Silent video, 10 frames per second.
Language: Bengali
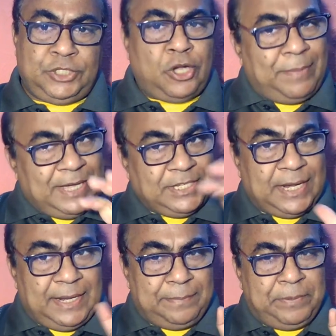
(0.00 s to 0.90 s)
সবাই
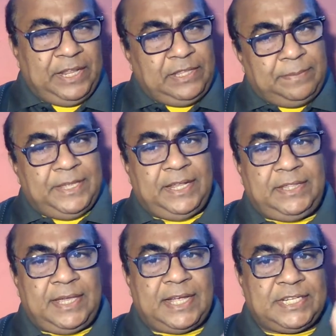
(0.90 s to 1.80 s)
জানে পৃথিবীর
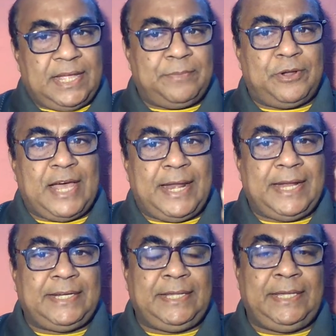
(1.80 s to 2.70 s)
ইতিহাসে এমন
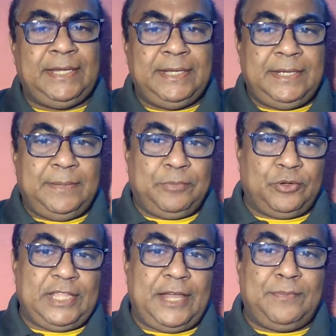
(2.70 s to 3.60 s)
আরেকটি
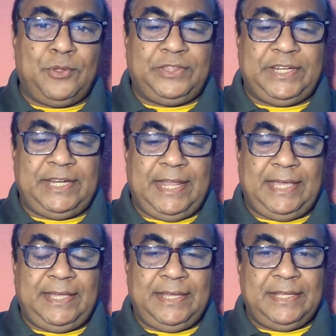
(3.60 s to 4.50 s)
প্রধানমন্ত্রী
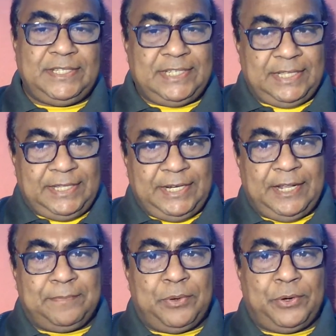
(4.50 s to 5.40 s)
নেই যে
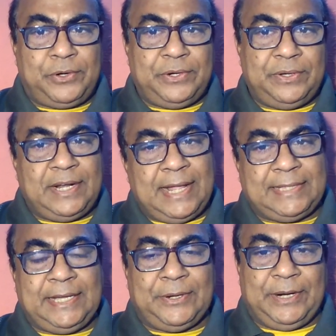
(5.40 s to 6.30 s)
দিনের ভোট
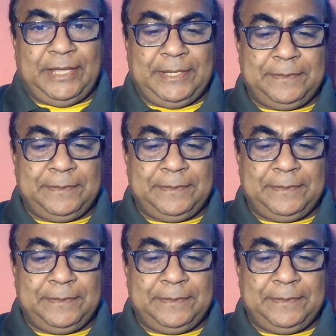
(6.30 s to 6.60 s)
রাতে করে